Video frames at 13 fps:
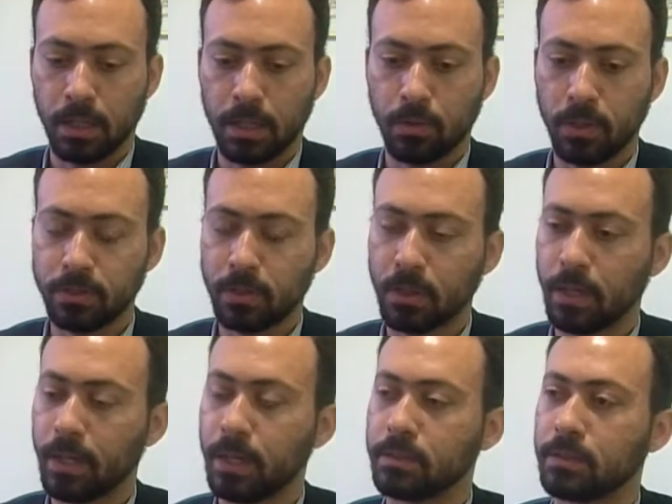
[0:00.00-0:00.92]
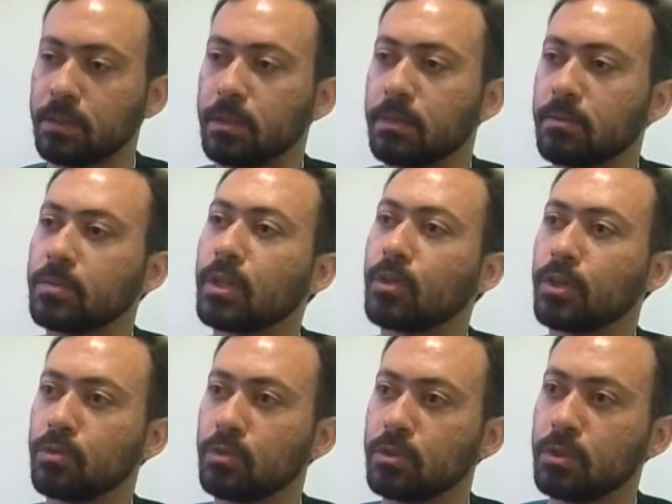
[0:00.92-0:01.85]
a nossa delegacia,
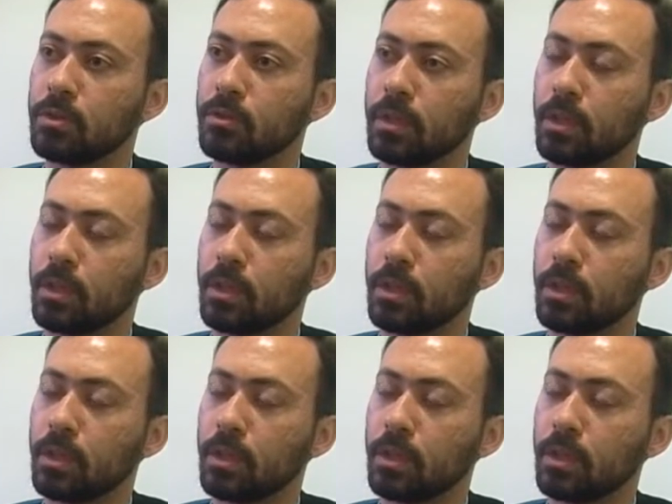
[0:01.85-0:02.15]
Arroio do Silva,